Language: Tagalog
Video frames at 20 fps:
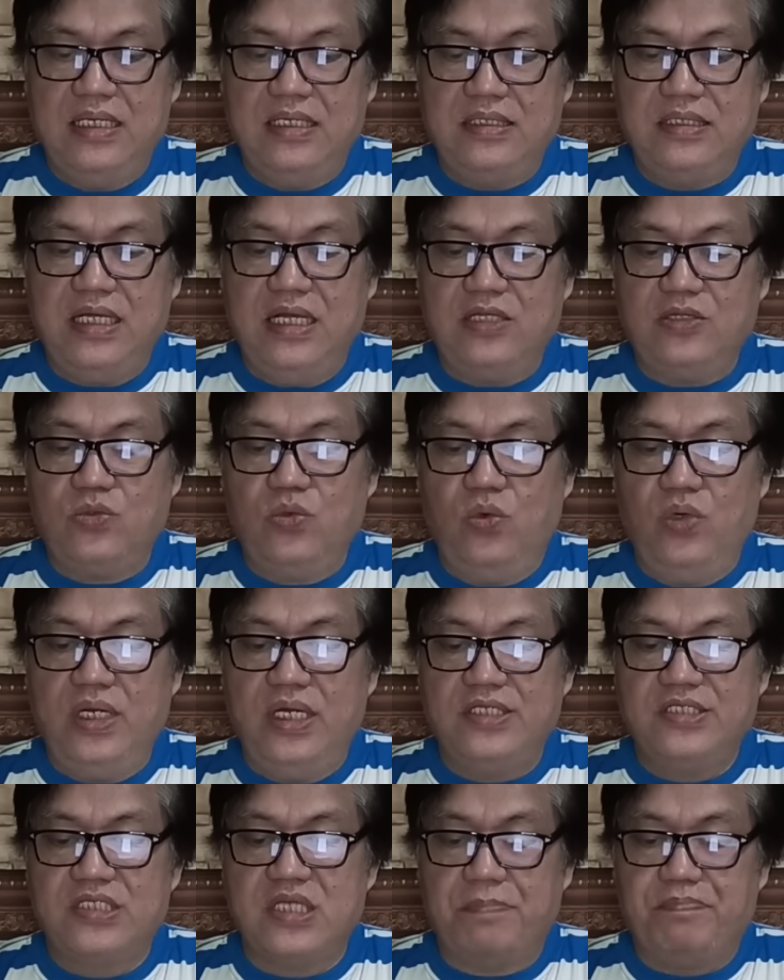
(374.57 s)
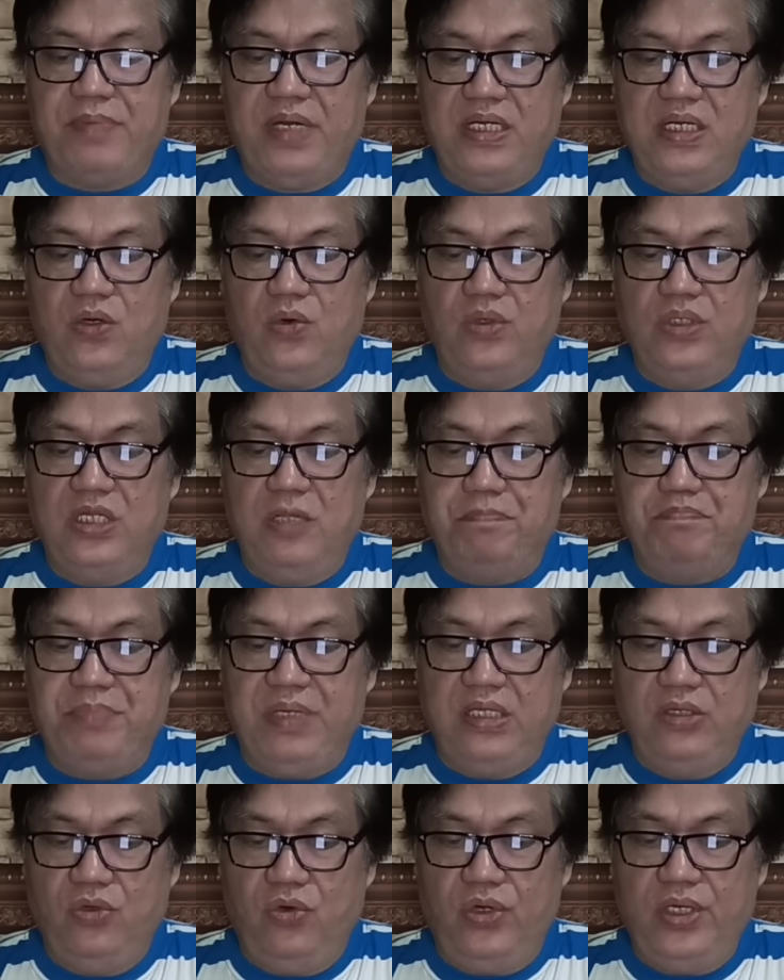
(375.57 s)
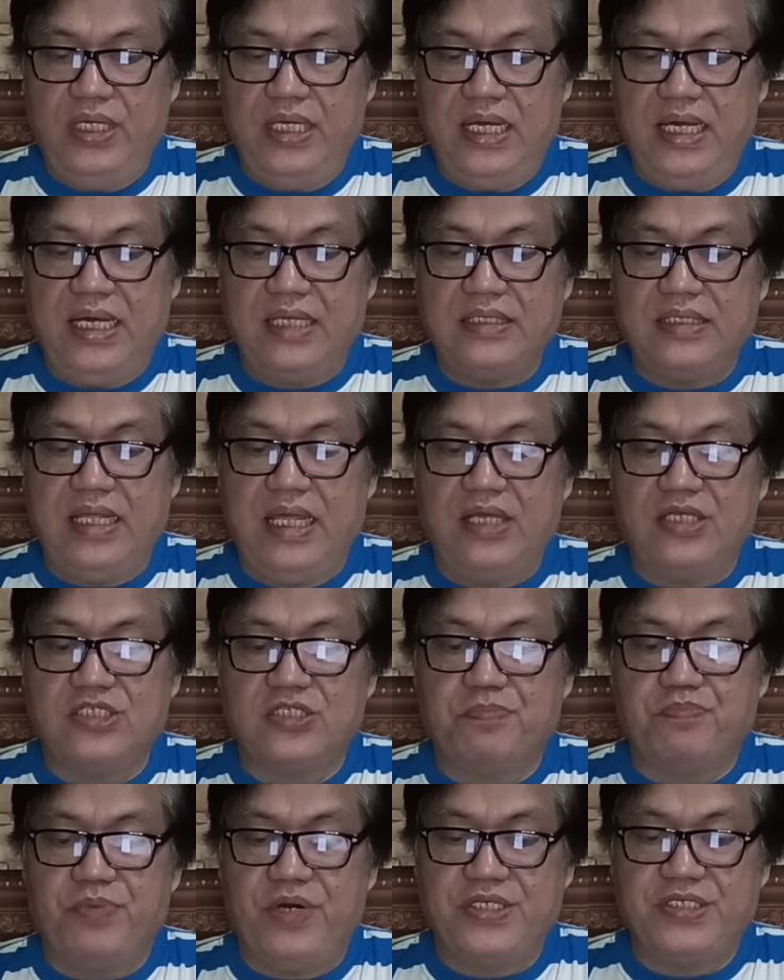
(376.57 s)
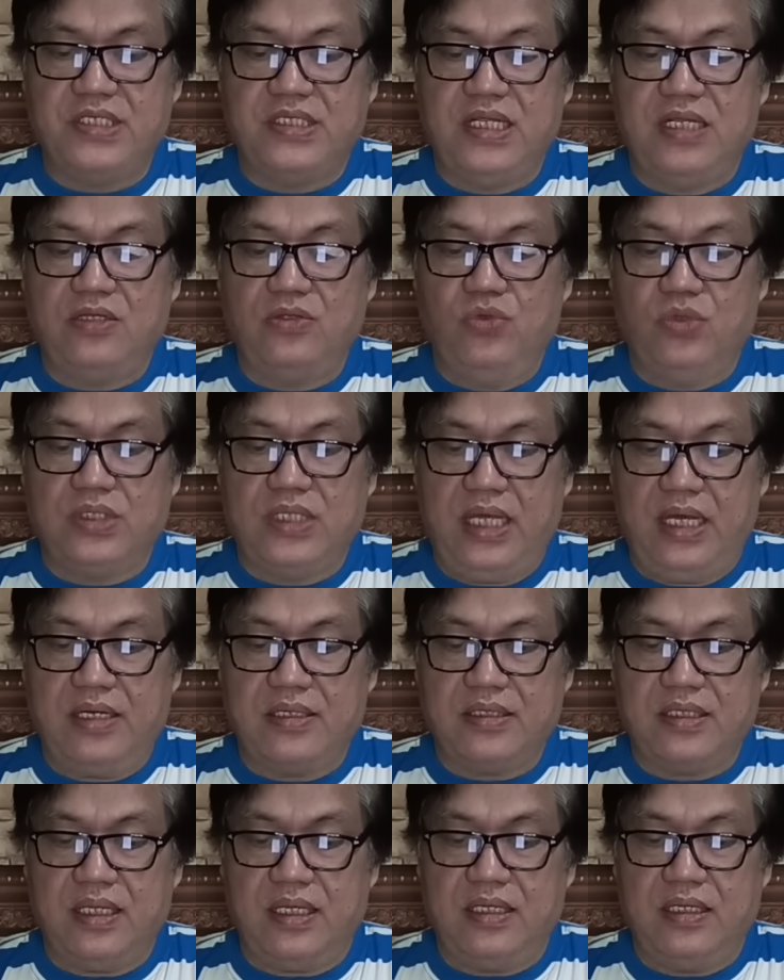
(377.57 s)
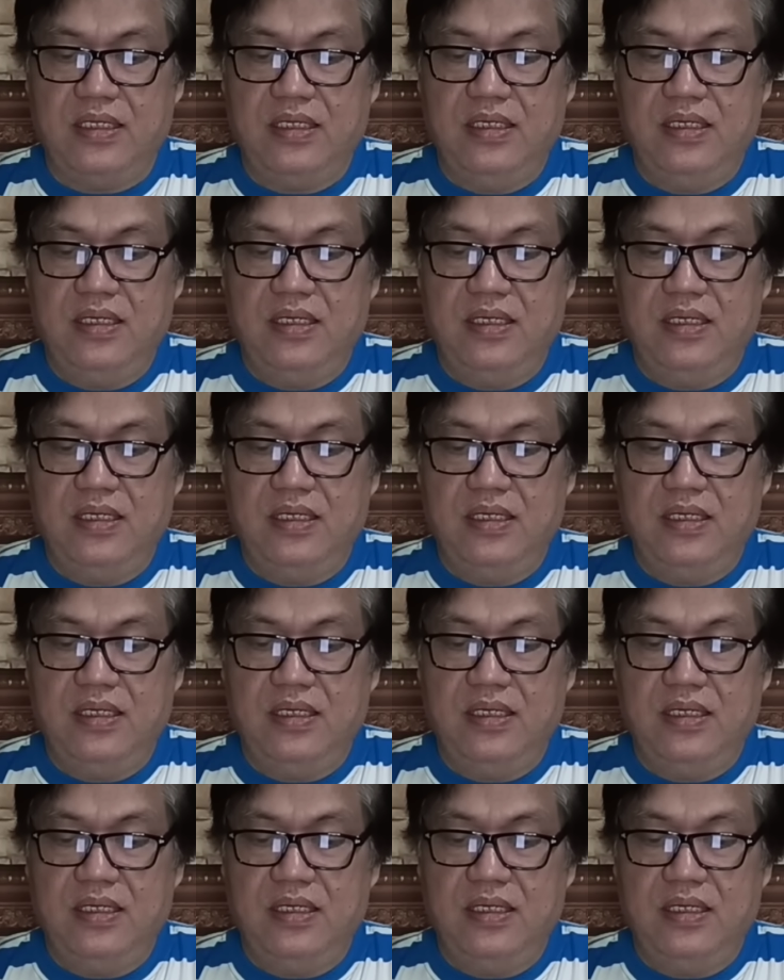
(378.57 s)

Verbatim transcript: Di tulad sa panahon ni Pinoy at ex-President Duterte.